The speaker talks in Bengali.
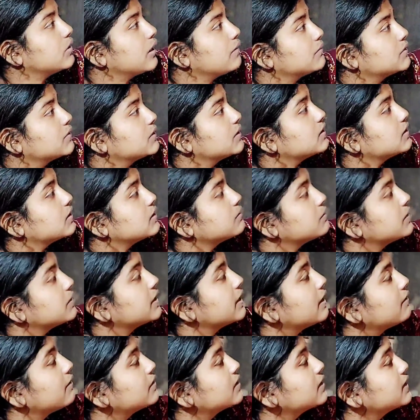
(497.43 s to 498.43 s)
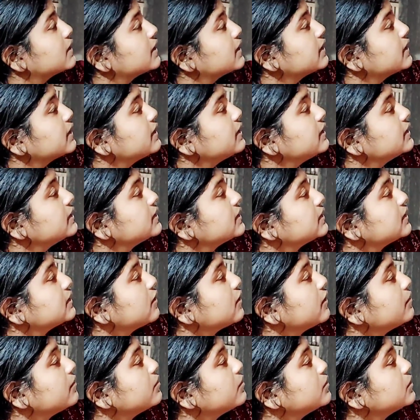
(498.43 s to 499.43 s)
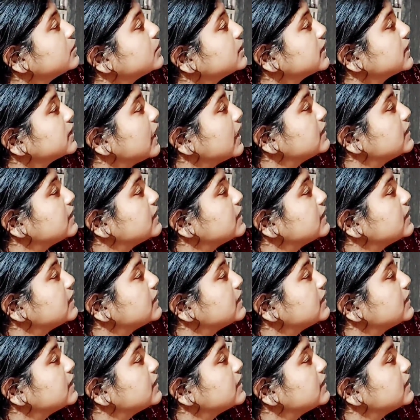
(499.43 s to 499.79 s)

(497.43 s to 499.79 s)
আমাদের মানে আমাদেরকে নিয়ে যেতে হয় বলছে